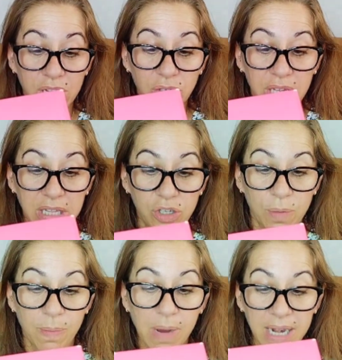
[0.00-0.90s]
ya os he dicho
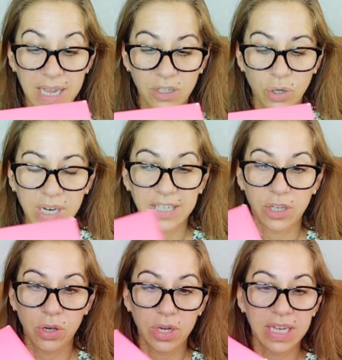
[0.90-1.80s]
en varias
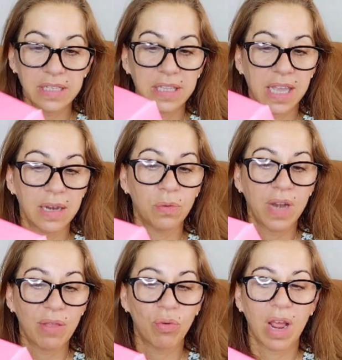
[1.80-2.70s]
ocasiones, tiene
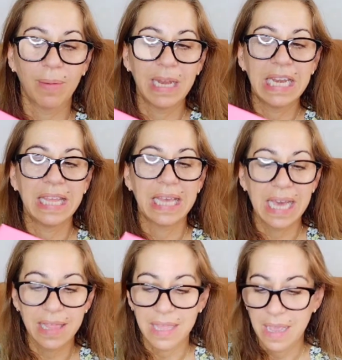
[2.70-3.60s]
una
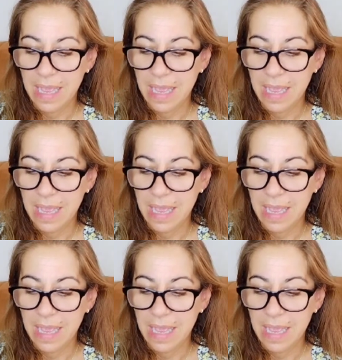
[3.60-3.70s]
durabilidad